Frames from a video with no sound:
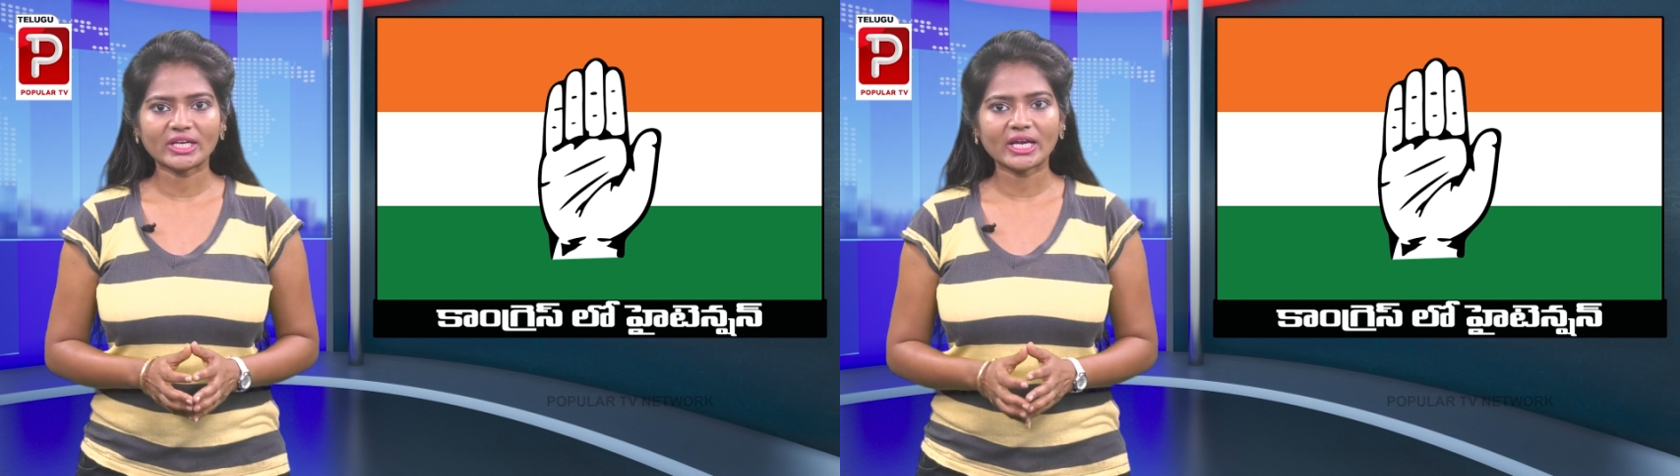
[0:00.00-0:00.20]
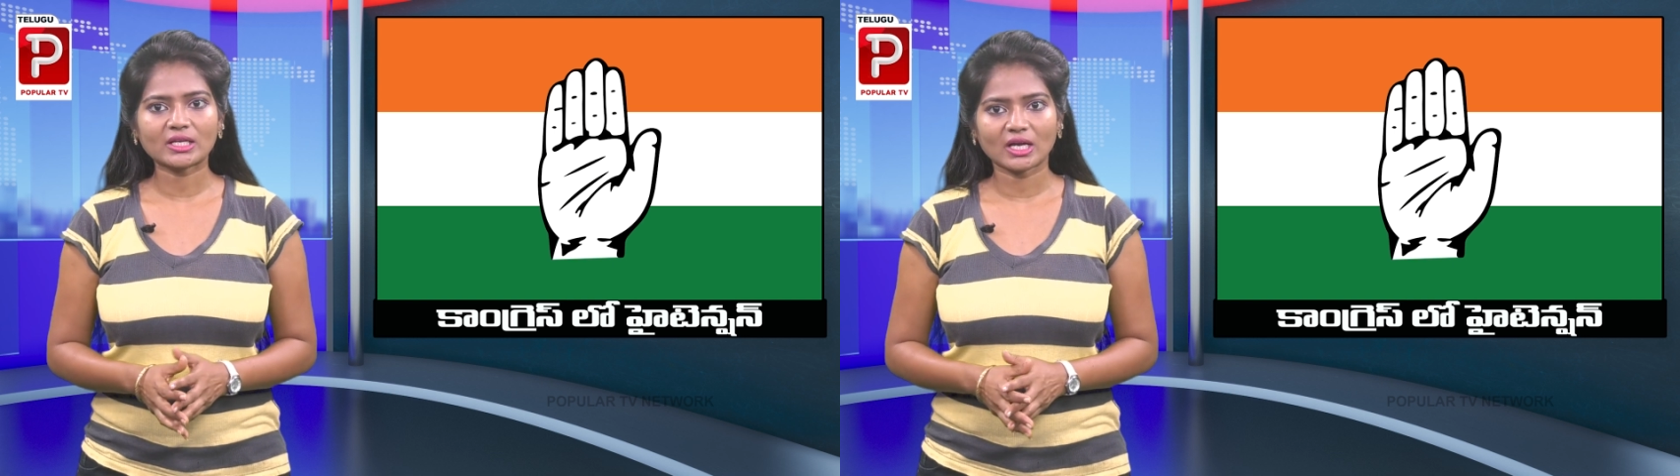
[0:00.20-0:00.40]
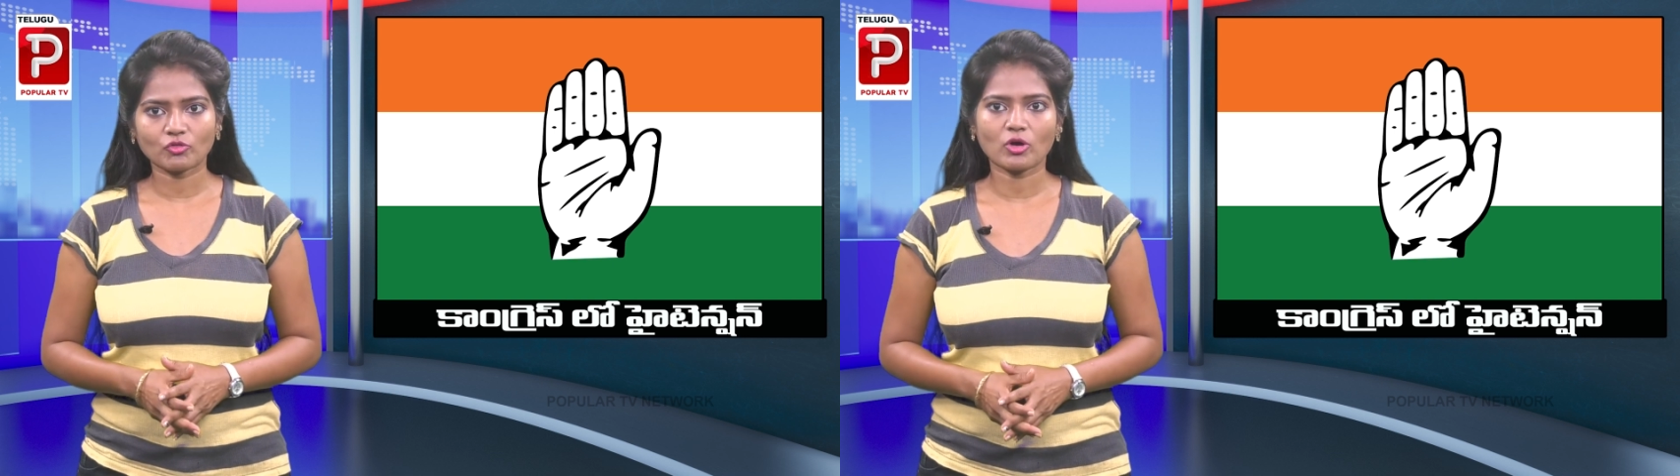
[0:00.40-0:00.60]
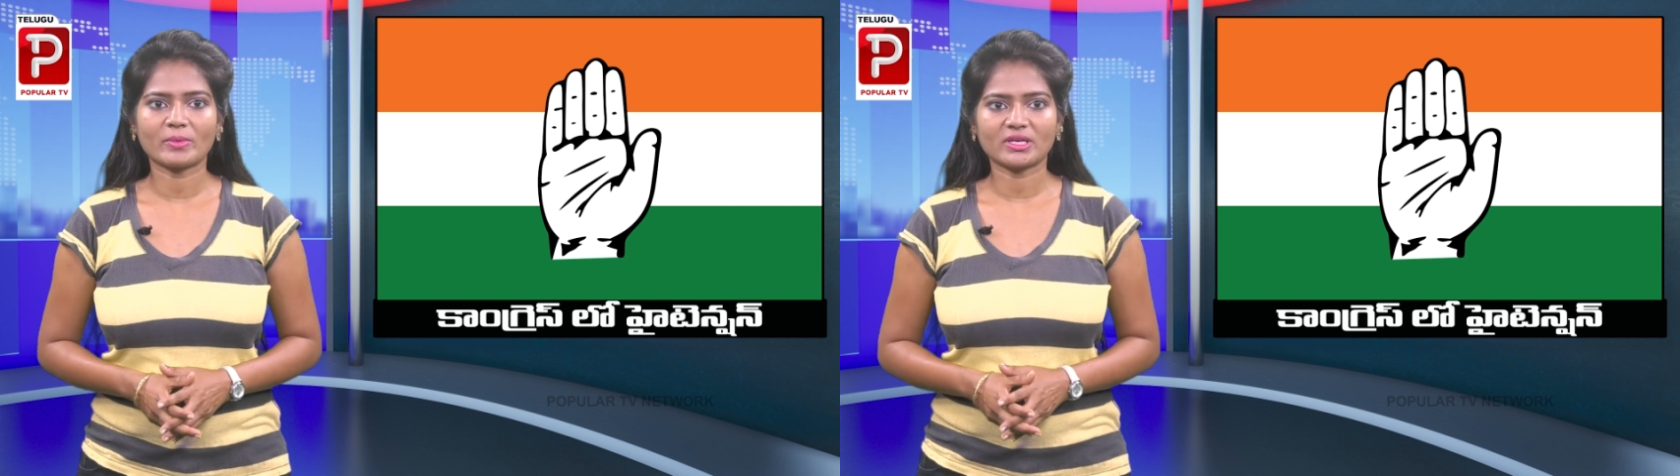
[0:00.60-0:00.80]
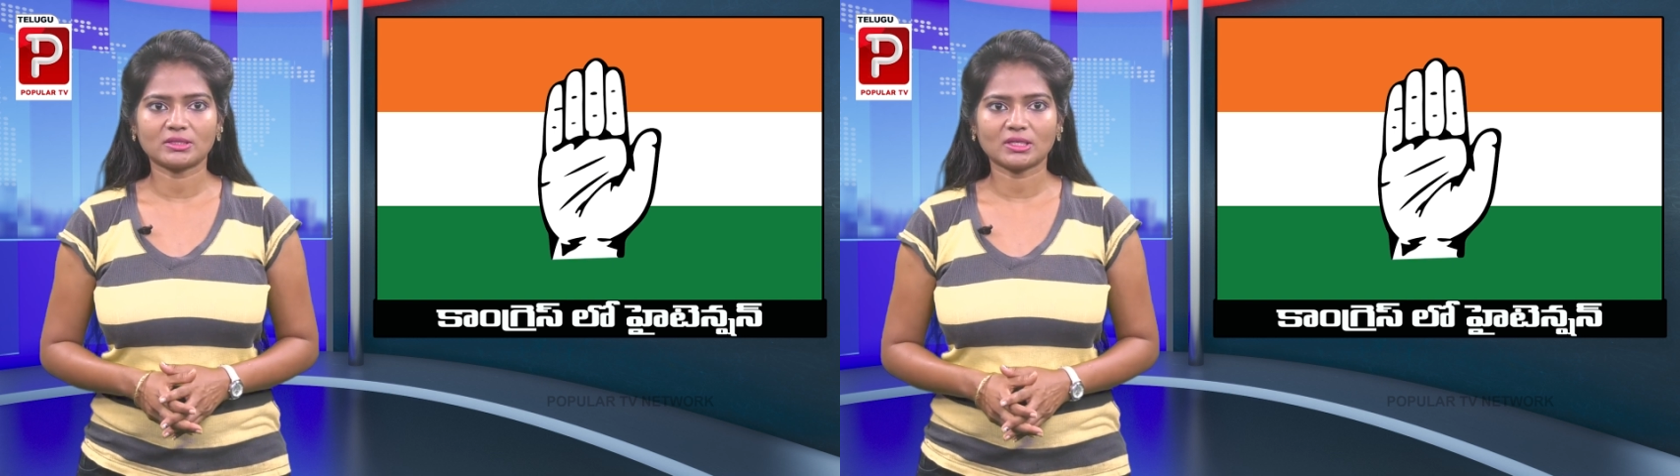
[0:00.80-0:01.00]
టికెట్
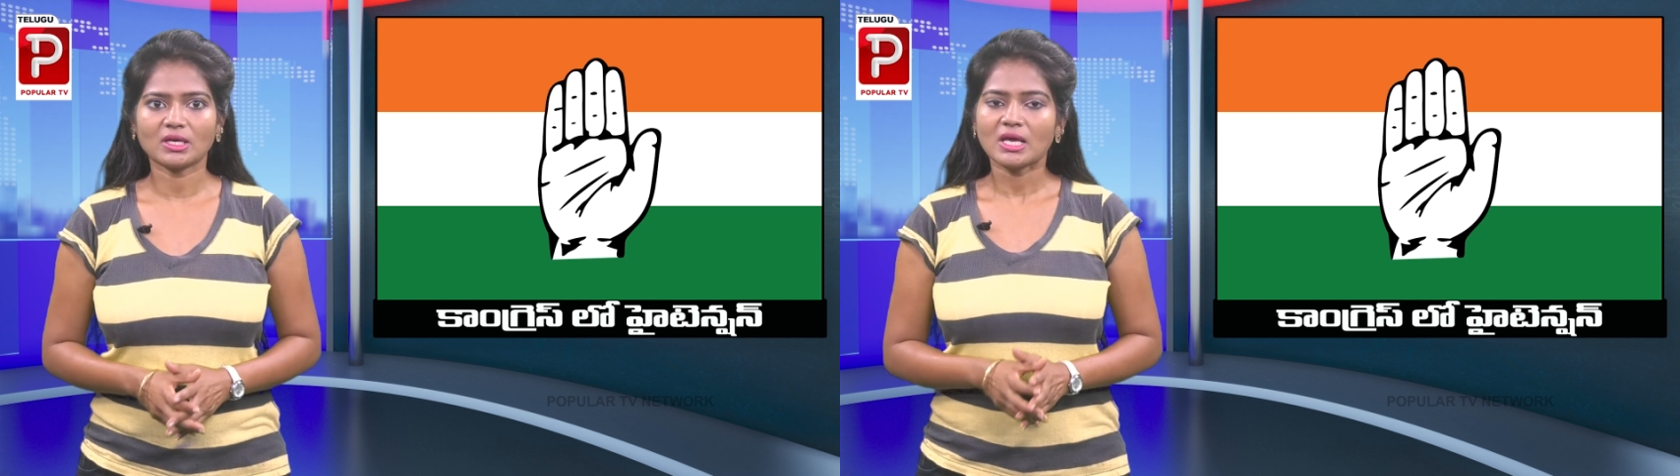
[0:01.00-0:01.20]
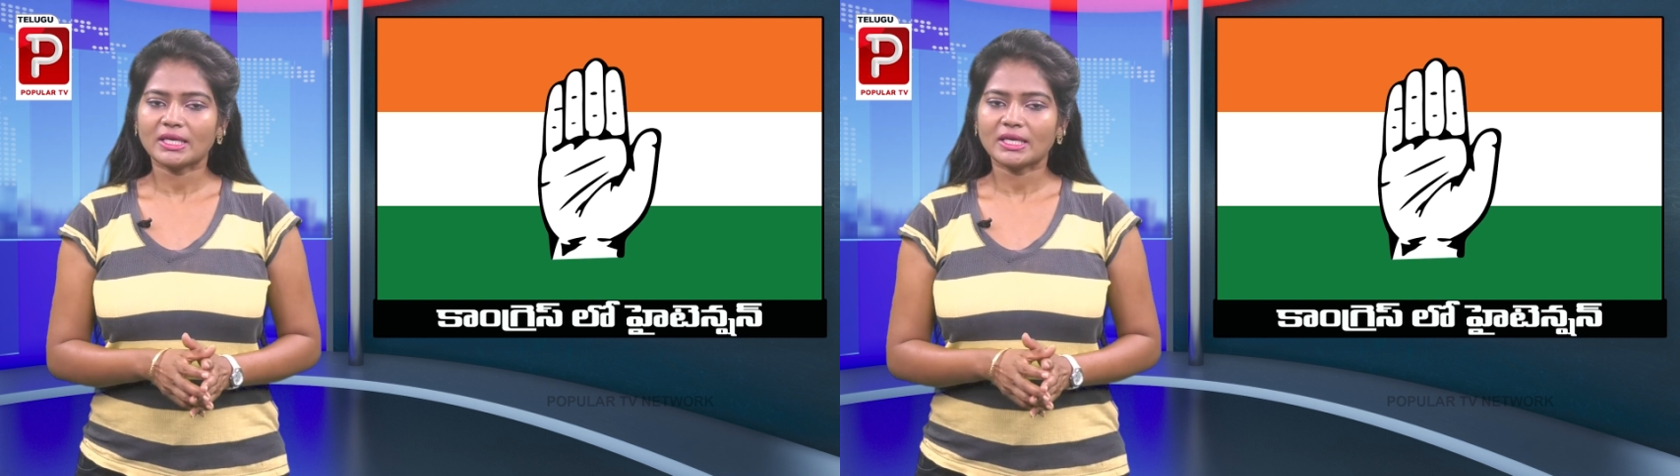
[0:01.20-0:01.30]
కన్ఫర్మ్ అయింది